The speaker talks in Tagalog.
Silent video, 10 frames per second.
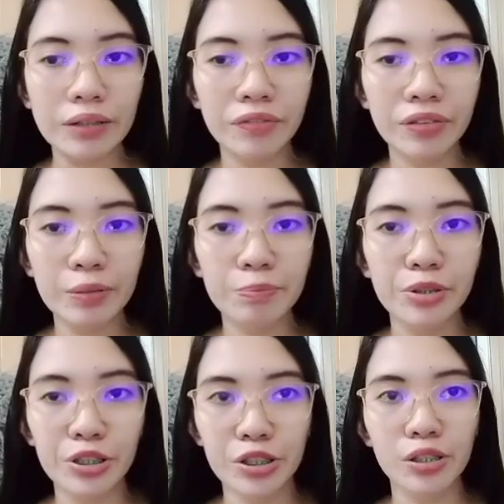a free
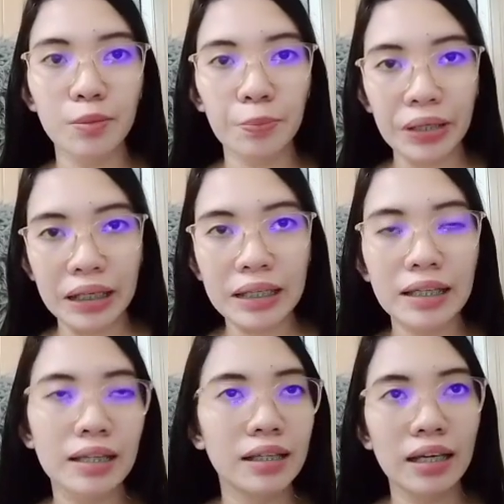version of it,
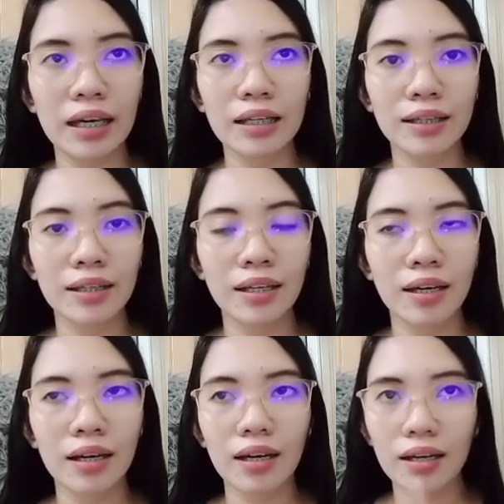then
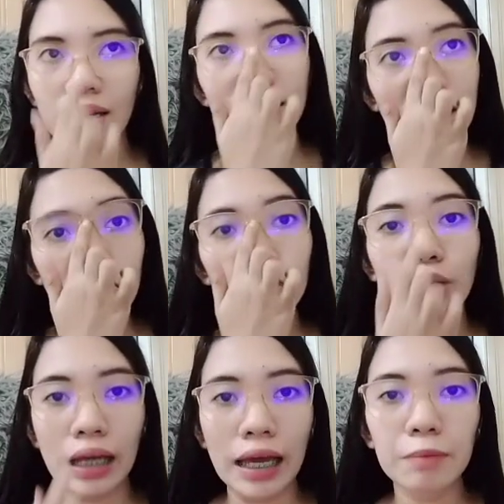I think you
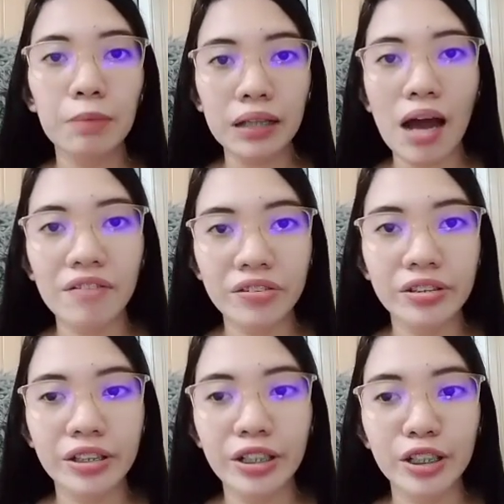can, but
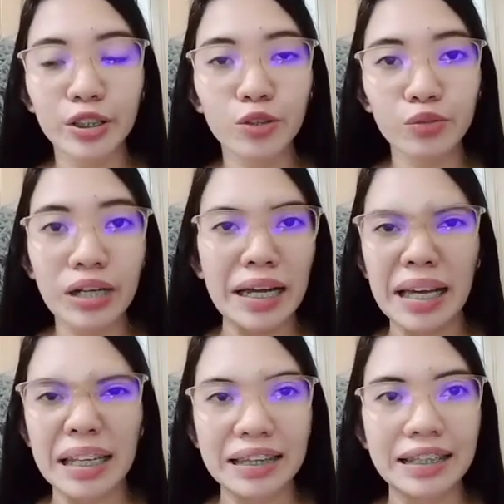after yung
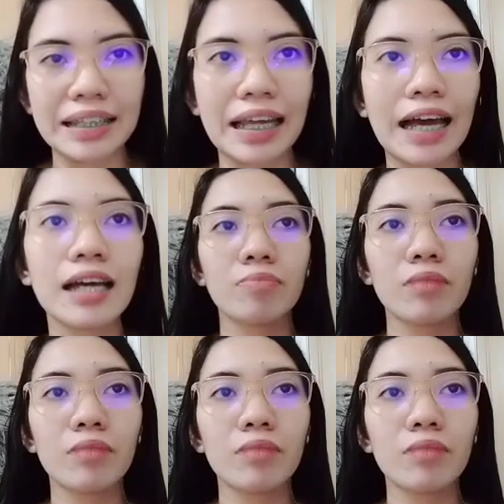trial, hindi na.